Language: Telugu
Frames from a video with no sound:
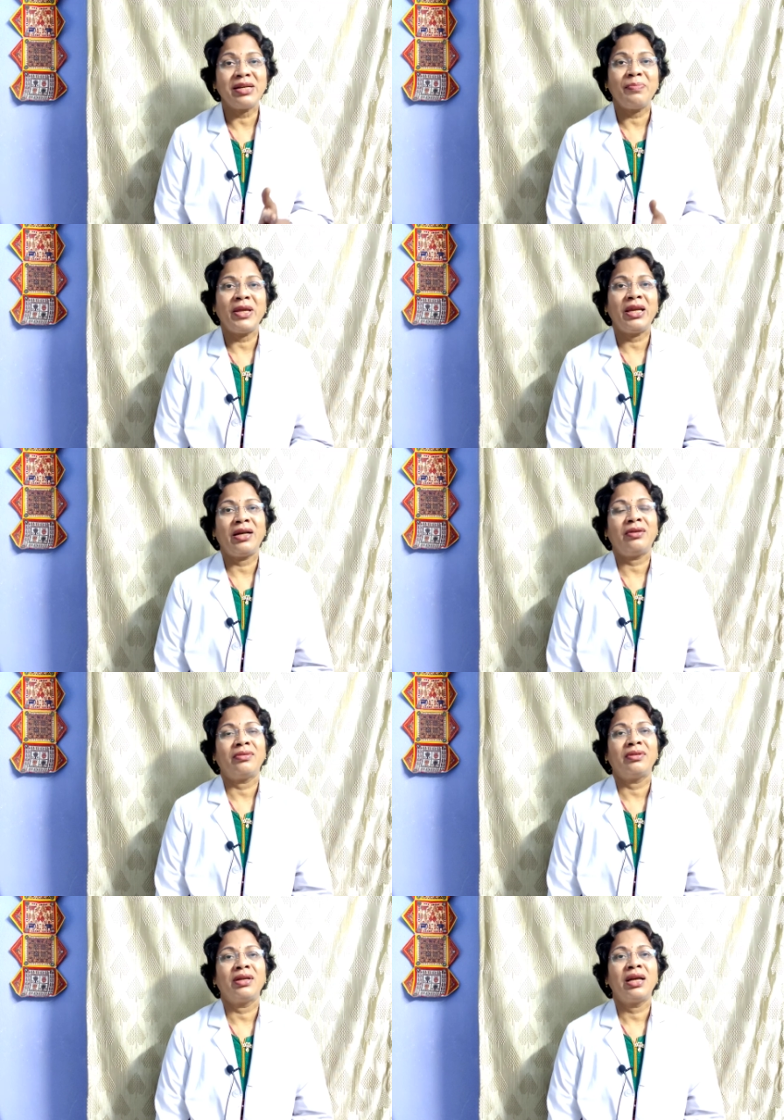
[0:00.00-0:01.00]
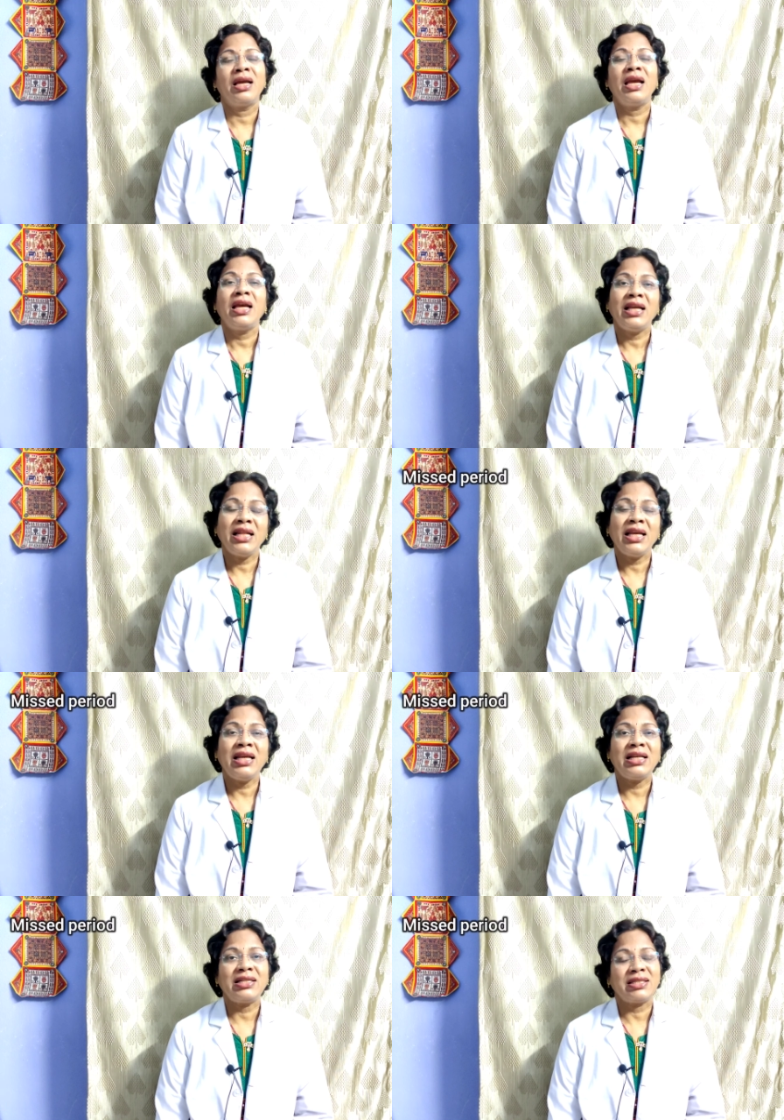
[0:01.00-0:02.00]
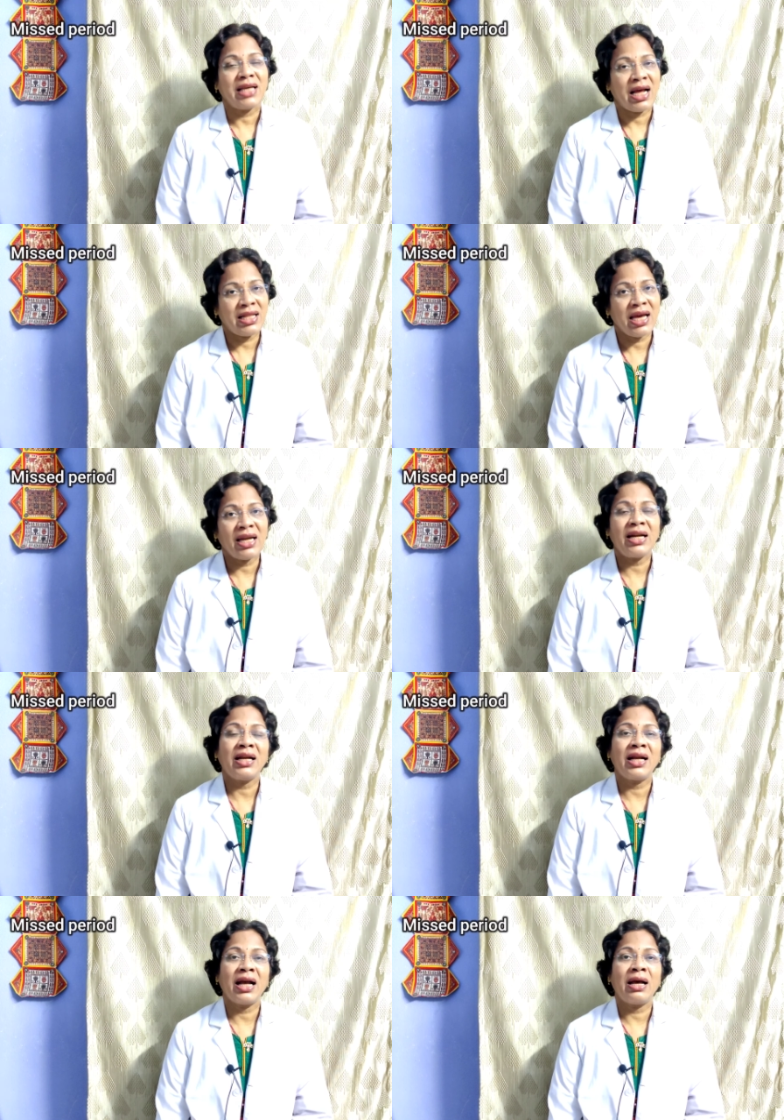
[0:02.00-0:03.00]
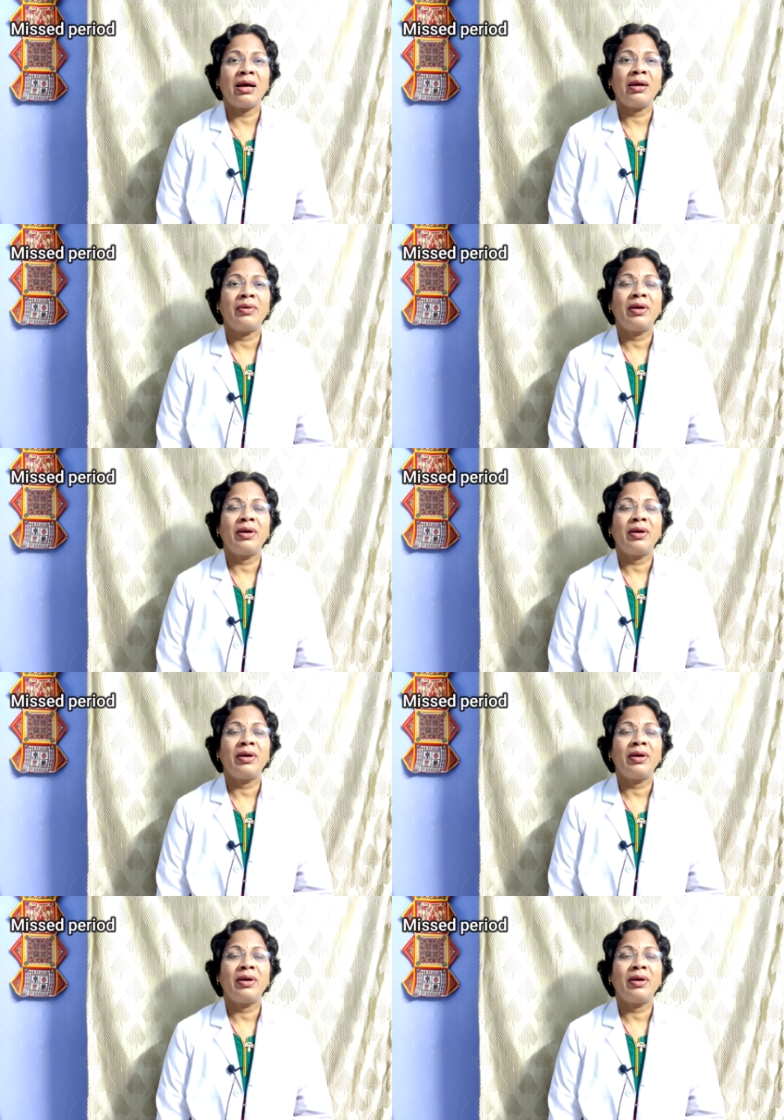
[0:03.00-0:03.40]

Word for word: మిస్డ్ పీరియడ్ ఇది సాధారణంగా